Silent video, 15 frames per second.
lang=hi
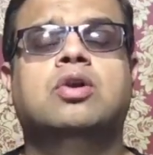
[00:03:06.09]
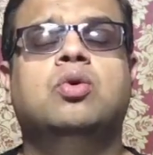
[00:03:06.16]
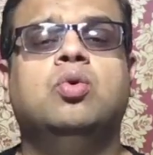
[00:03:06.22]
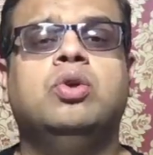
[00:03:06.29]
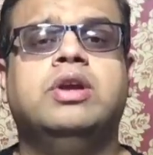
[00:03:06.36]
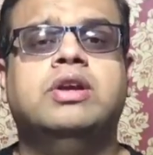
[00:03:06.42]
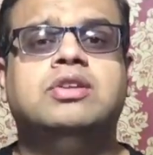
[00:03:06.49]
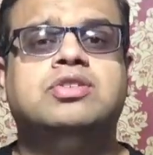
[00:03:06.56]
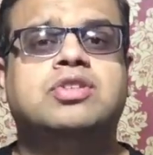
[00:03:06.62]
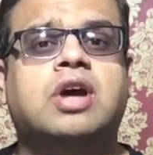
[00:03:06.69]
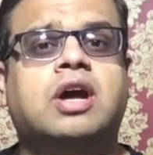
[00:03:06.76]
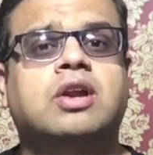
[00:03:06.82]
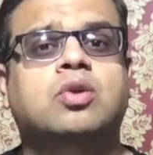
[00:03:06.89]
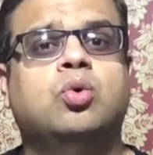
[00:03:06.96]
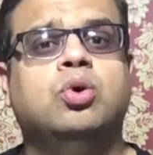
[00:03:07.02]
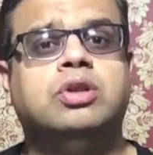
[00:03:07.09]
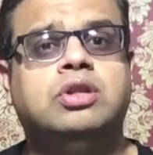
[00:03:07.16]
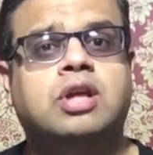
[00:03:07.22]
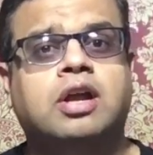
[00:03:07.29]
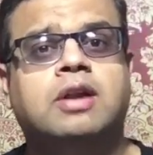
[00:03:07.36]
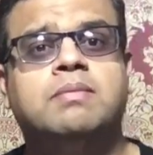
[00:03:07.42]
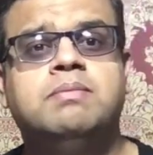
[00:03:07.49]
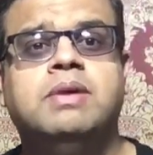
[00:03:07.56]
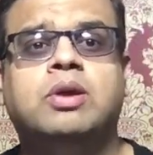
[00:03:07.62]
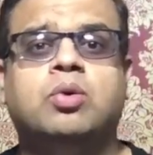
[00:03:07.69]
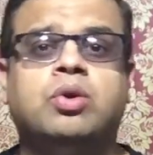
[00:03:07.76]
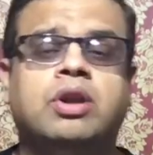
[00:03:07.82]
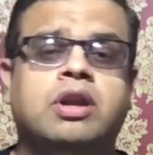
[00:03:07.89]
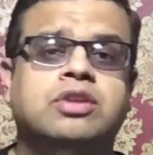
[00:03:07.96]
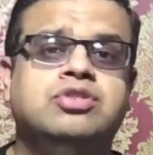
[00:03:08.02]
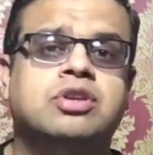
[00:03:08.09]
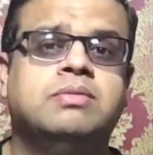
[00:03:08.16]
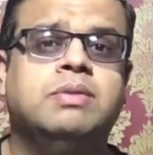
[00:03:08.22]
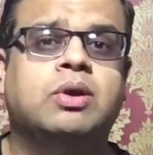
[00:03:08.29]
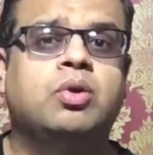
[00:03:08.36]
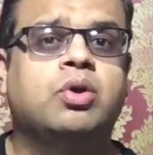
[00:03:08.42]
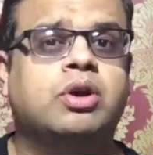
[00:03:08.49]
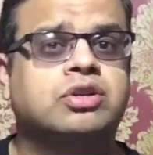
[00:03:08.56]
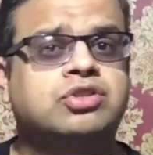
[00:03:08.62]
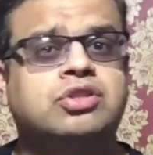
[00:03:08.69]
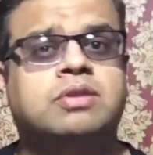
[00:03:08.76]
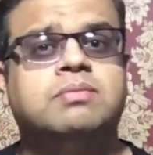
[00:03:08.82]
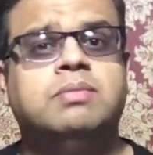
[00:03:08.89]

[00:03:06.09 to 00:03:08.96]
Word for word: कोई इंसान कोई धर्म में कोई रिलीजन में कोई कस्टम